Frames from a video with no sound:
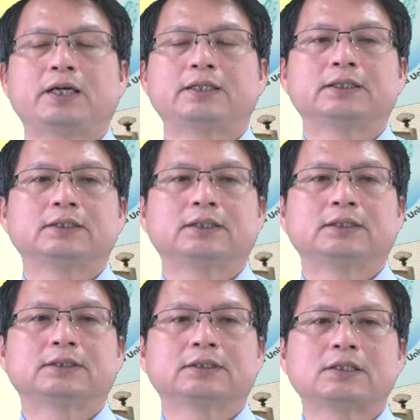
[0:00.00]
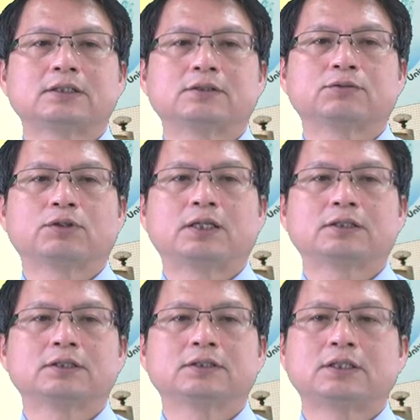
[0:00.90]
的啊这个生成多样
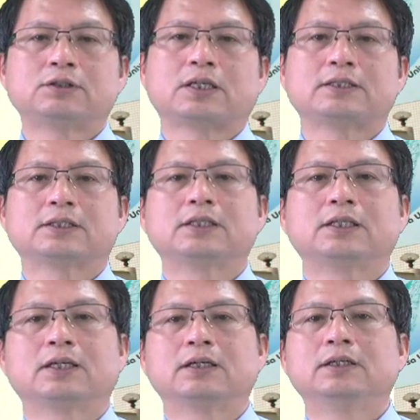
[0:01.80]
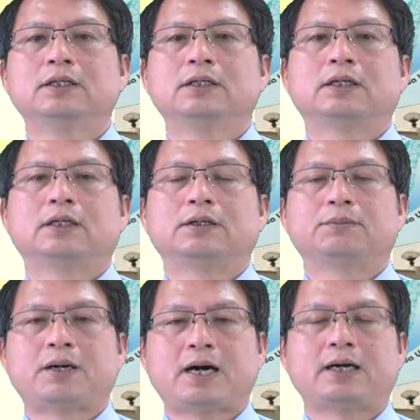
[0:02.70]
式再去产生一个啊
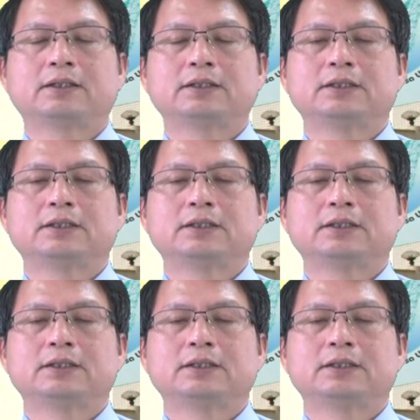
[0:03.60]
码，